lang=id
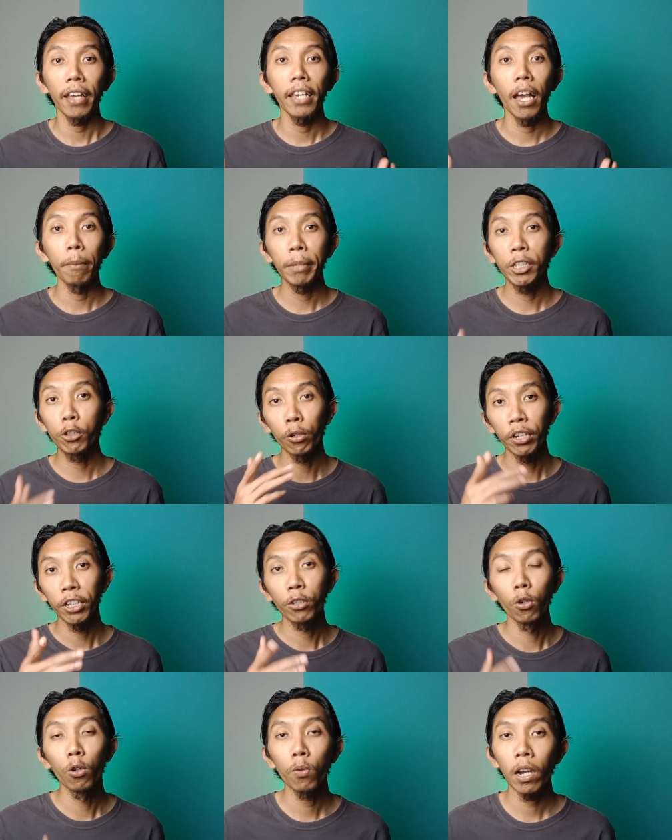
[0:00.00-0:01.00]
Kayak
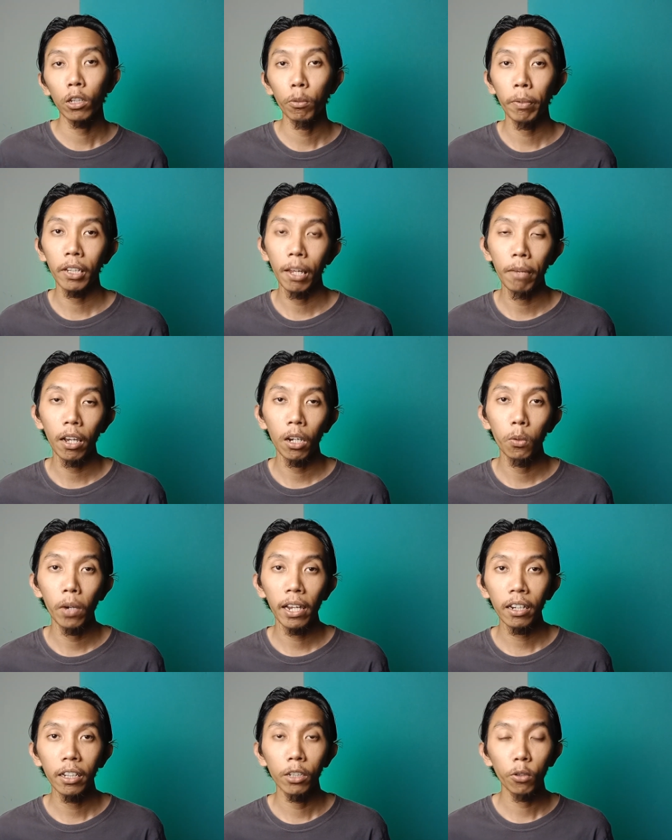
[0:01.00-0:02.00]
Midjourney dulu waktu pertama
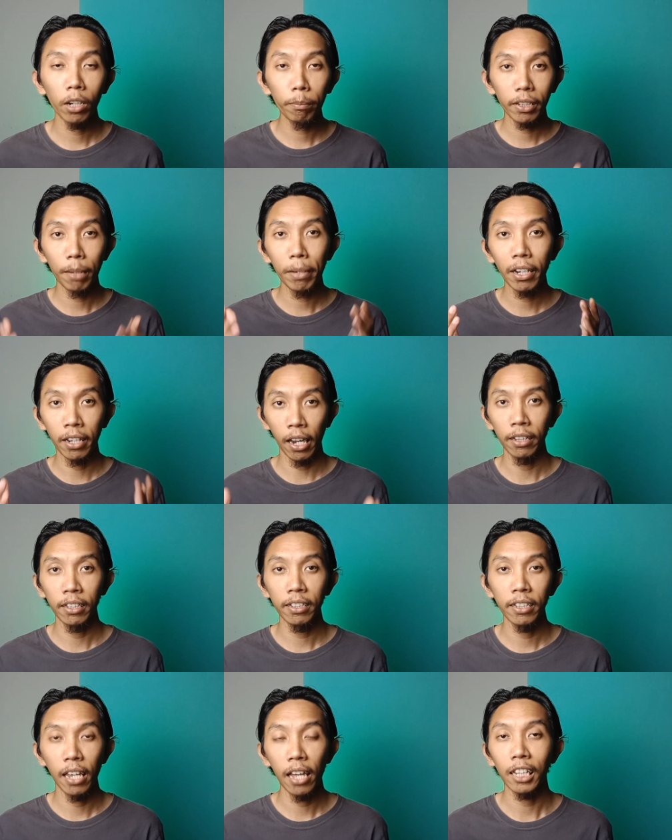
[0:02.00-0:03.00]
keluar, itu kan pertama
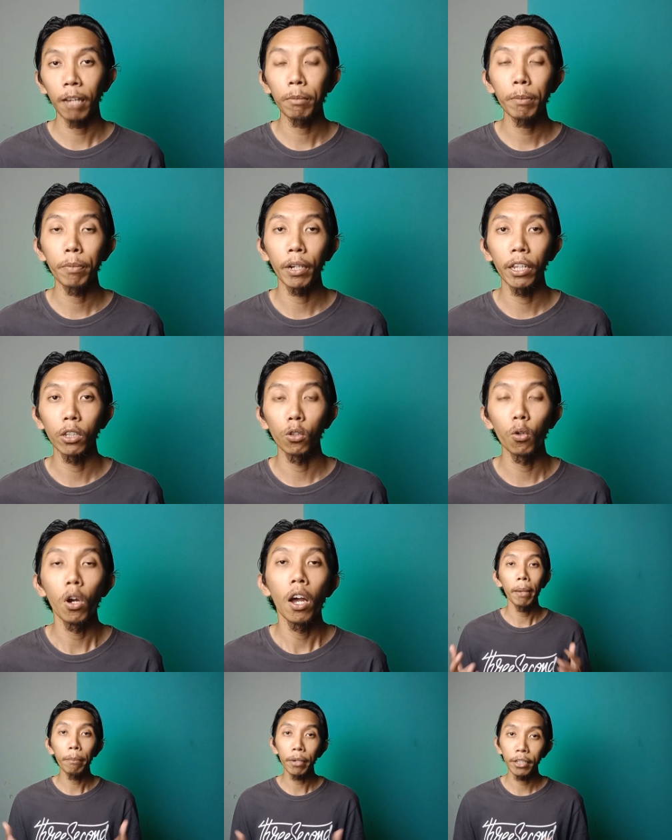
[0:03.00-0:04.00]
gratis ya, tapi begitu
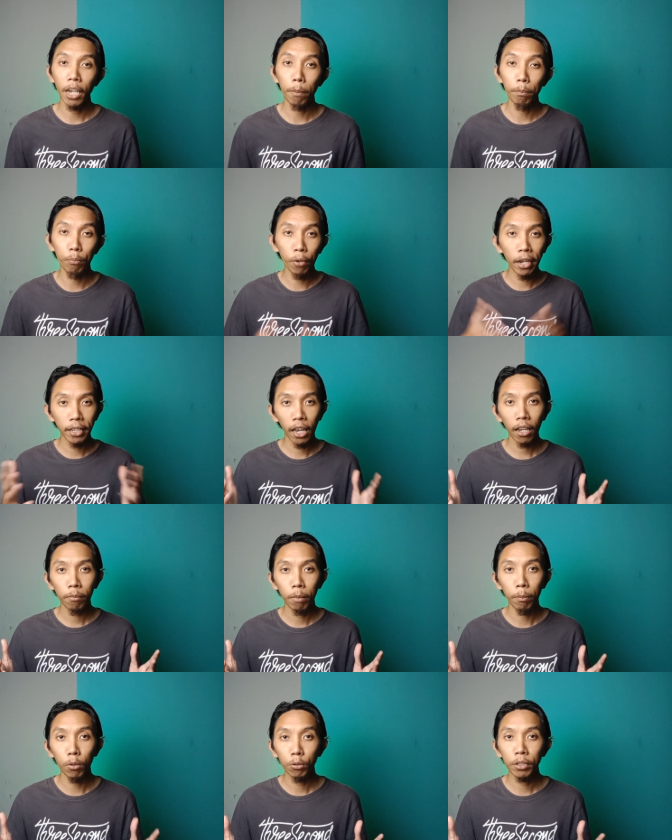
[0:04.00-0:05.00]
membernya banyak,
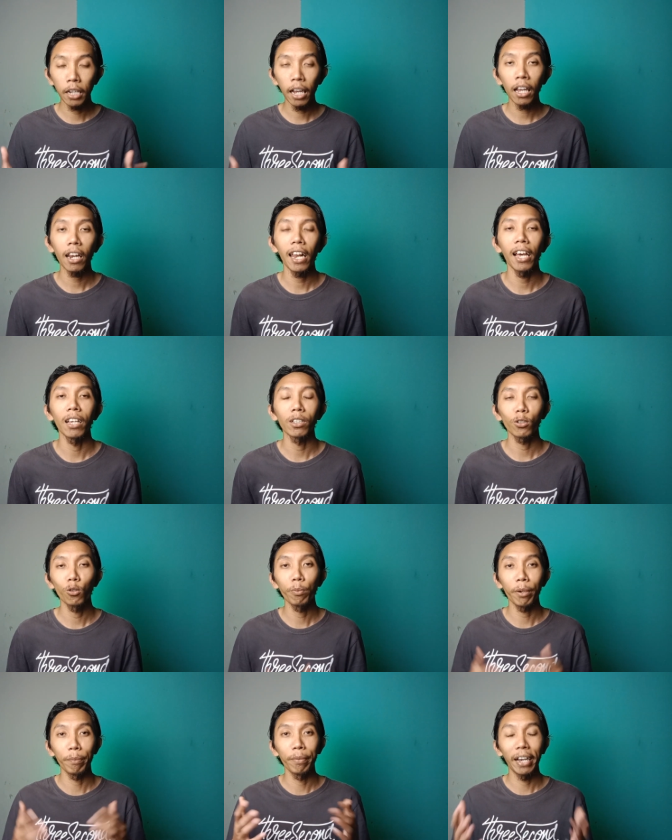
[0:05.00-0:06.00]
membludak,
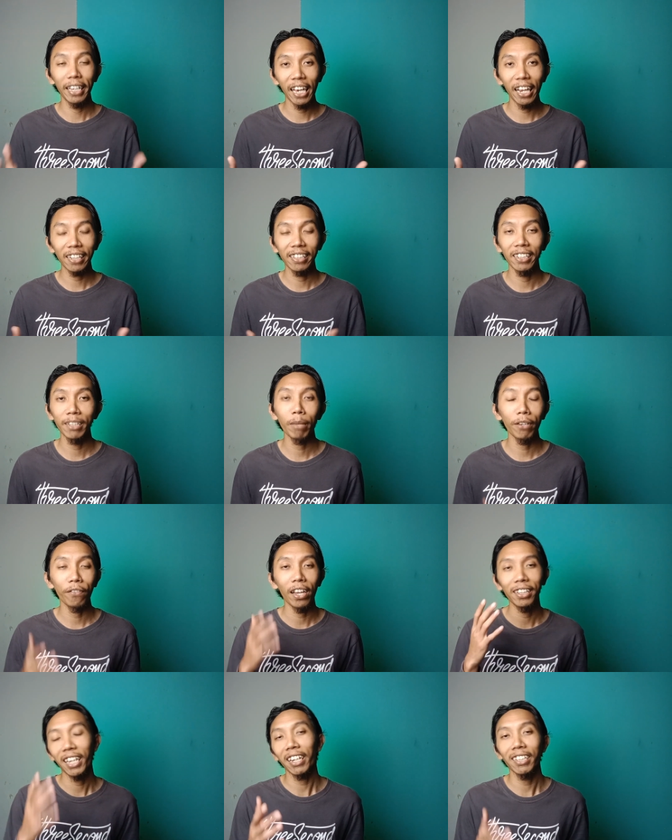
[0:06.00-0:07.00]
langsung berbayar. Jadi
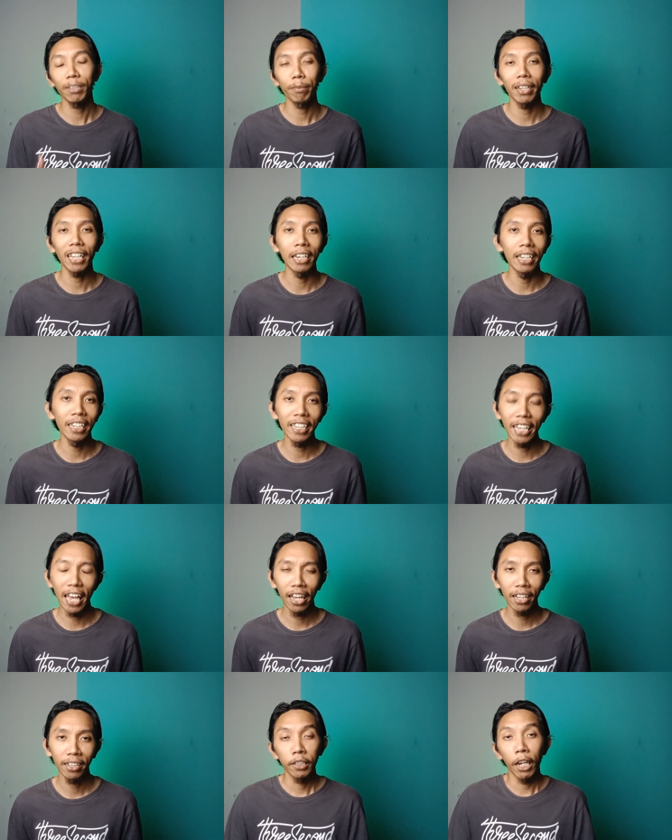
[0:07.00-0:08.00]
manfaatkan kesempatan ini ya.